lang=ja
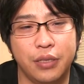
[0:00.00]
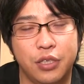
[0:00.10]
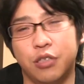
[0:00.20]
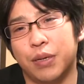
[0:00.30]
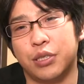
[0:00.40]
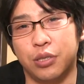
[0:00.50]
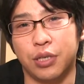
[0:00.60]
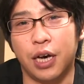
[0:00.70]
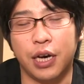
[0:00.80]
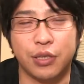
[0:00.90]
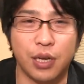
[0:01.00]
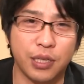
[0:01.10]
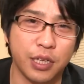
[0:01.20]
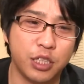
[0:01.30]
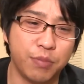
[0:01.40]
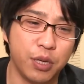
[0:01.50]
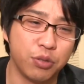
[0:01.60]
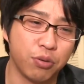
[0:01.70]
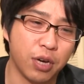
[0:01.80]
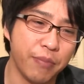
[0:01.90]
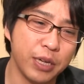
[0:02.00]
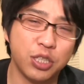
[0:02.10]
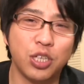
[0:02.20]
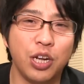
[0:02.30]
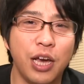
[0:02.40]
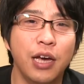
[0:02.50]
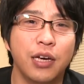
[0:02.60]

ツーバスハイハットアタッチメントかましてね、